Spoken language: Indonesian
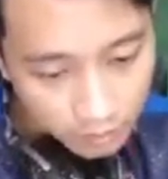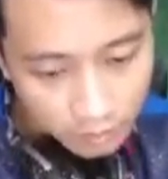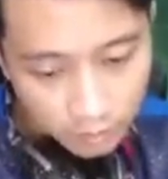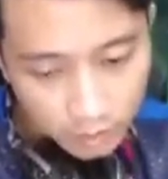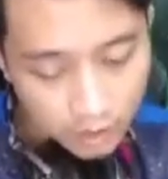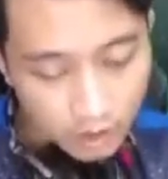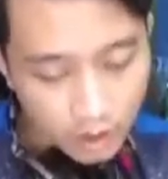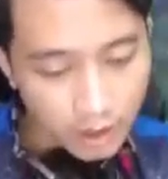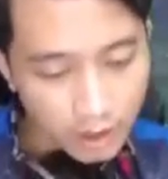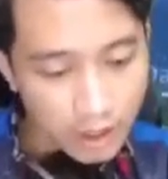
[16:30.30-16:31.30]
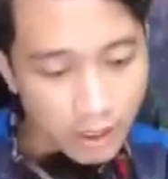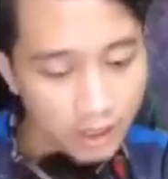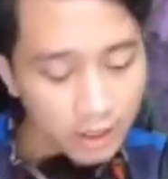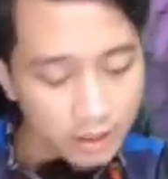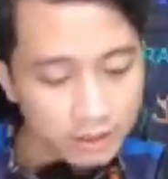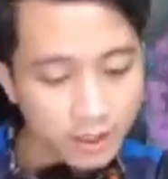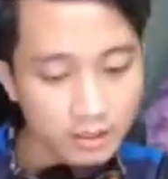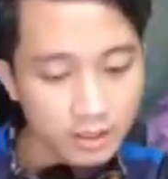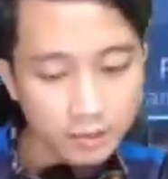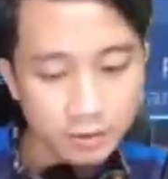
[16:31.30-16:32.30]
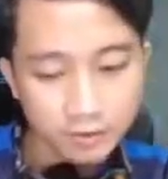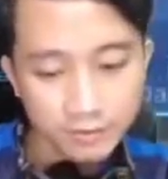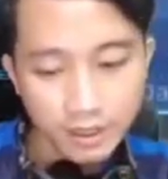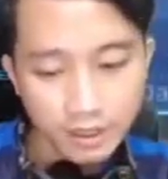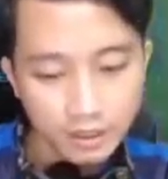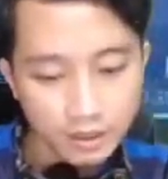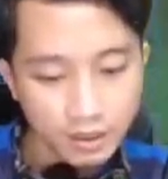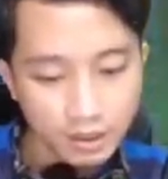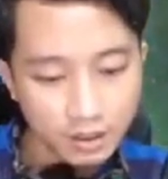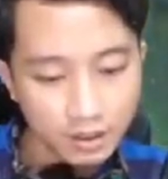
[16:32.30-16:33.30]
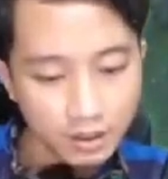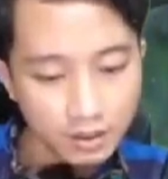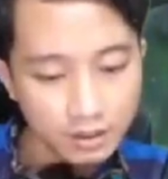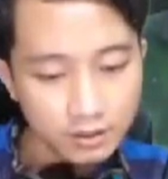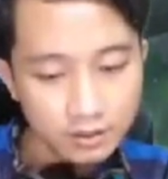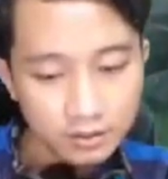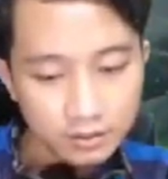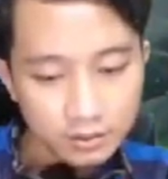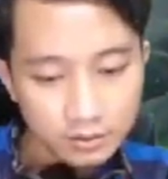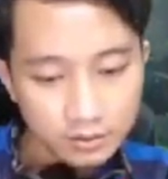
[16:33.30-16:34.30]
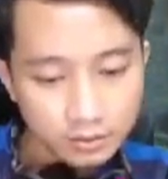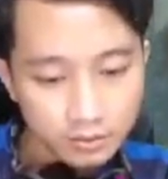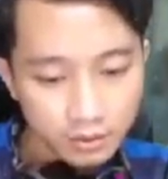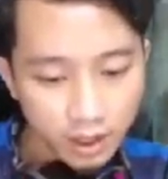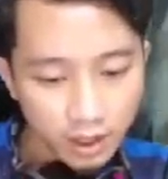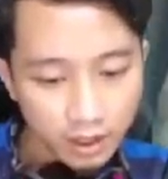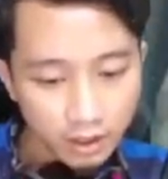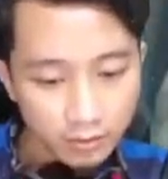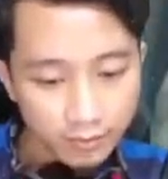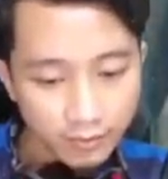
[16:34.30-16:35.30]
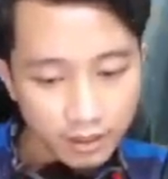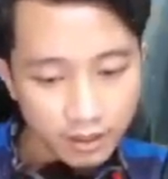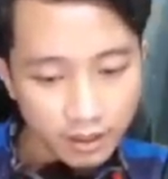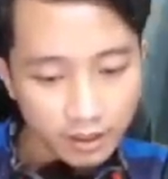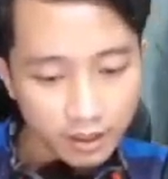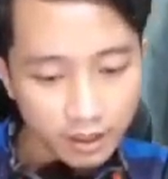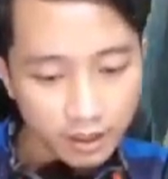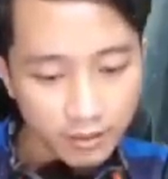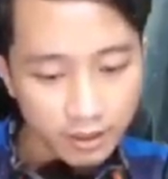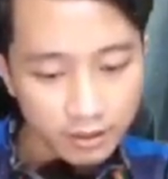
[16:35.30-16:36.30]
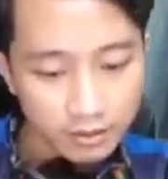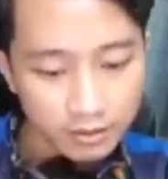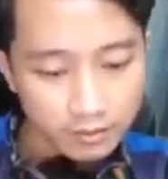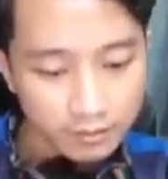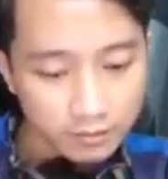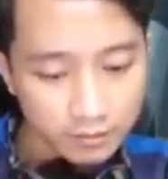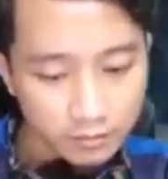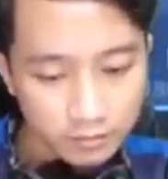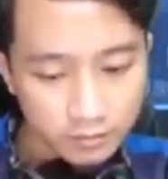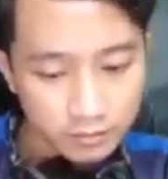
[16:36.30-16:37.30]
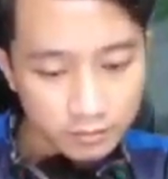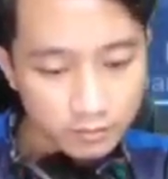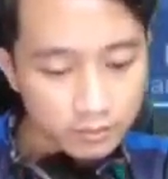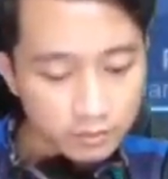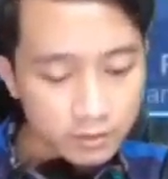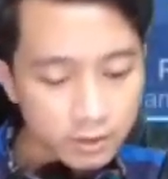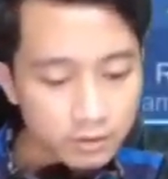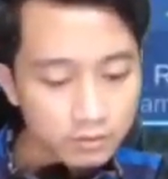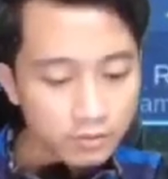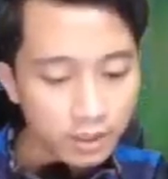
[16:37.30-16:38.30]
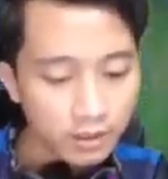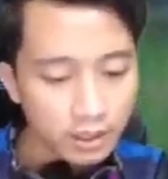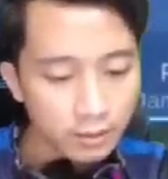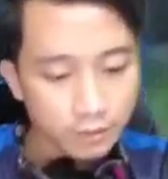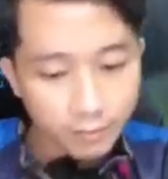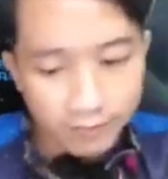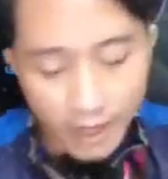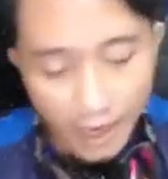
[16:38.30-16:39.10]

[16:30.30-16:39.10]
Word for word: Oke, okay, nice. Mantap Kufra, GG. GG Kufranya ya, GG banget. Oke. Okay. Mantap Kufra,